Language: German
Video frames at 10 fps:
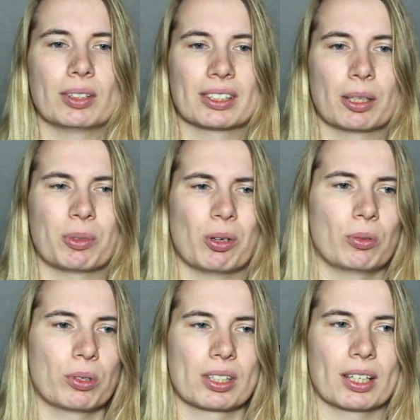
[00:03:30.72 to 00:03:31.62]
Es gibt
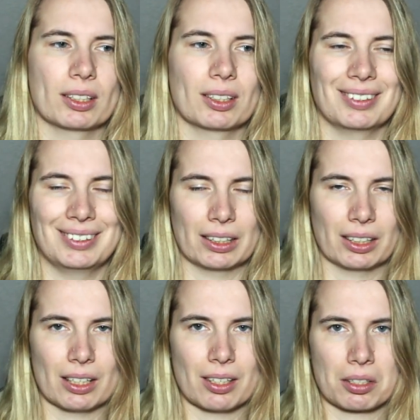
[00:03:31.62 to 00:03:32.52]
auch Rucksäcke, da
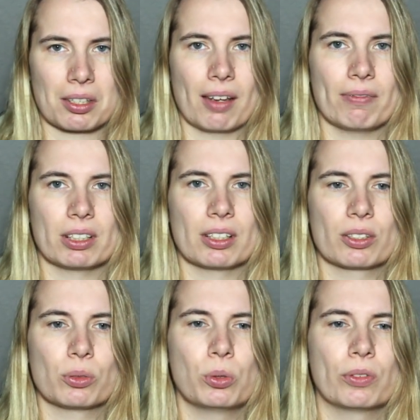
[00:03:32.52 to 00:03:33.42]
trägt sich das einfach
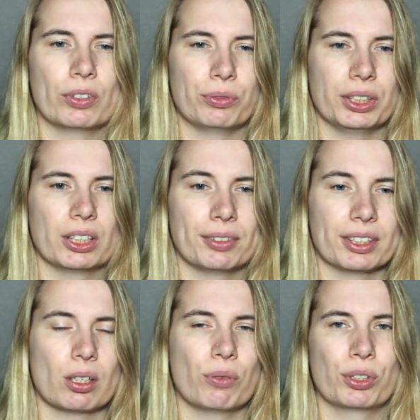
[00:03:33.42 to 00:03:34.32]
nicht so gut, wenn viel
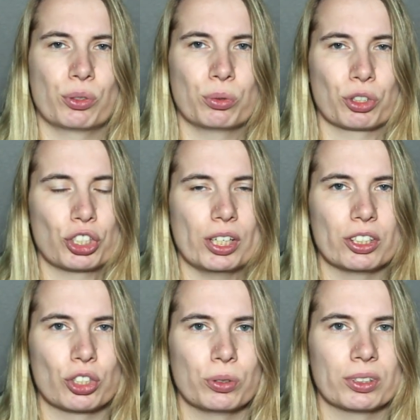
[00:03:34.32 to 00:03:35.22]
Gewicht drauf ist, tun euch schnell
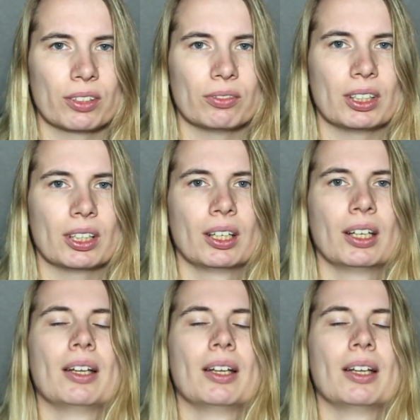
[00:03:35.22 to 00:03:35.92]
die Schultern weh.